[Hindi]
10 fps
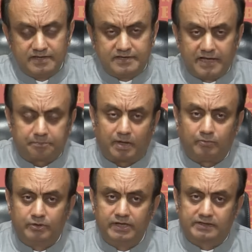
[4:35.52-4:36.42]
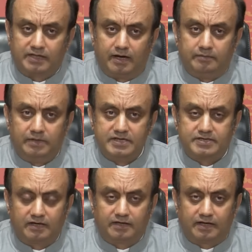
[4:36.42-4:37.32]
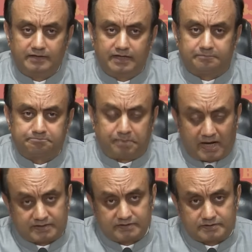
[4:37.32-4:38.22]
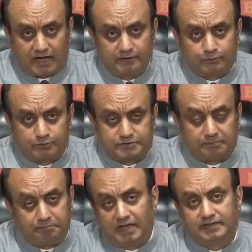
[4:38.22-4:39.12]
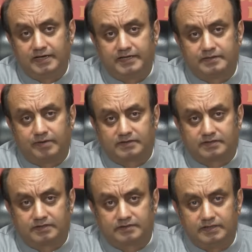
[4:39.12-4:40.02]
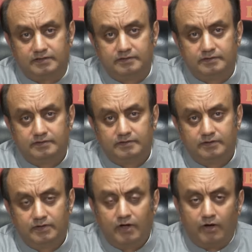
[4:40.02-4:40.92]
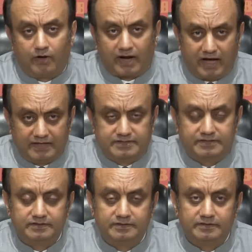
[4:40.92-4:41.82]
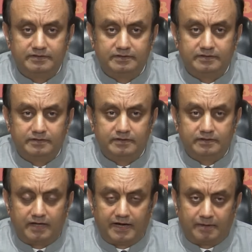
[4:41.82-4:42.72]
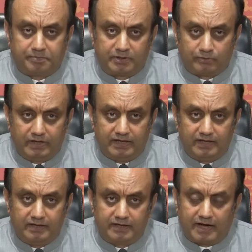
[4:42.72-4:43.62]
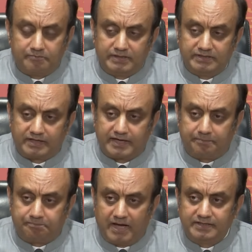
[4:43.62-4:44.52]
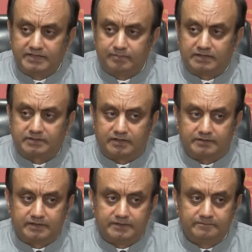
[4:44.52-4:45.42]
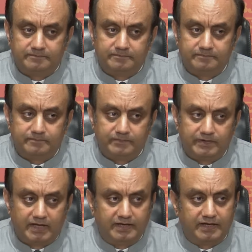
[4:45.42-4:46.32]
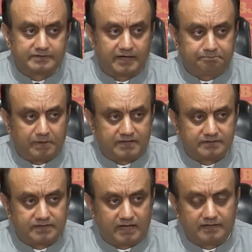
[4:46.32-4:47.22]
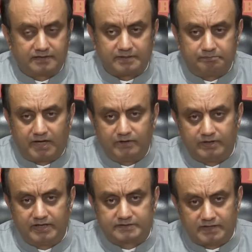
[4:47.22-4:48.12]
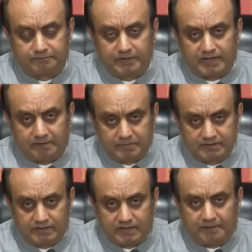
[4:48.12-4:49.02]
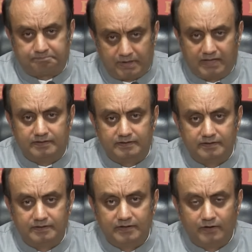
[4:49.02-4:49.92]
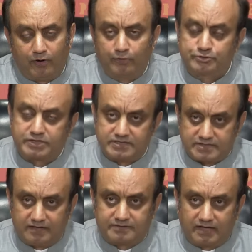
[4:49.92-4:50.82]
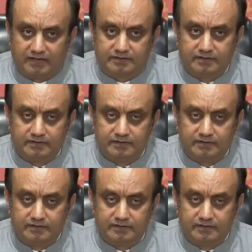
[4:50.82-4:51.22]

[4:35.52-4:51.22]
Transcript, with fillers: इनके एक प्रमुख नेता मणिशंकर अय्यर पाकिस्तान को सम्मान देने की बात करते हैं और आज नाना पटोले राम मंदिर के अपमान की बात करते हैं यानी एक तरफ पाकिस्तान का सम्मान और एक तरफ है राम मंदिर का अपमान और उसके साथ साथ